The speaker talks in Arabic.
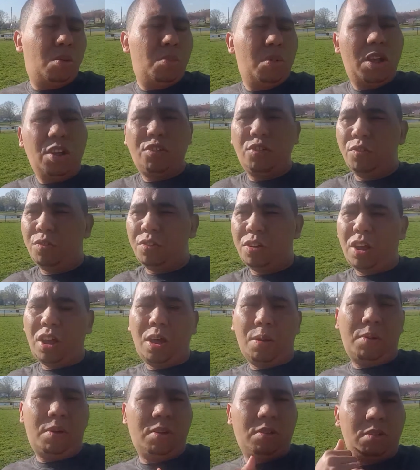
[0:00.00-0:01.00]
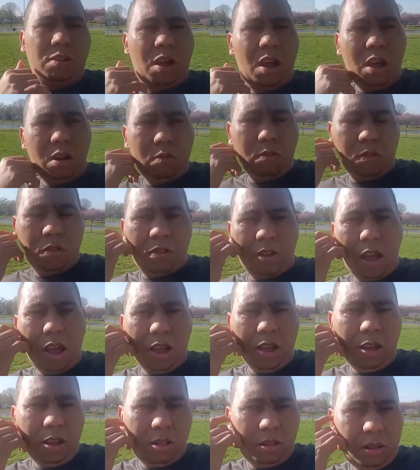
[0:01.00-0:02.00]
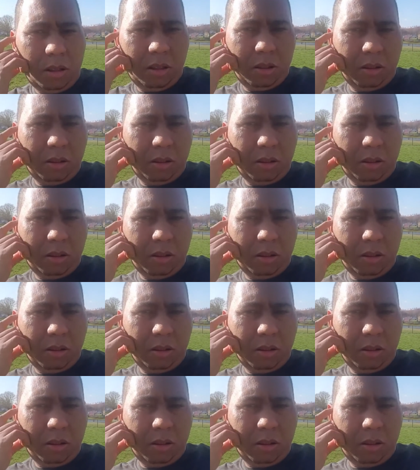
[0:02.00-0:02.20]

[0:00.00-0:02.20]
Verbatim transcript: ملي كتشوف شي خبر ها آه، المساعد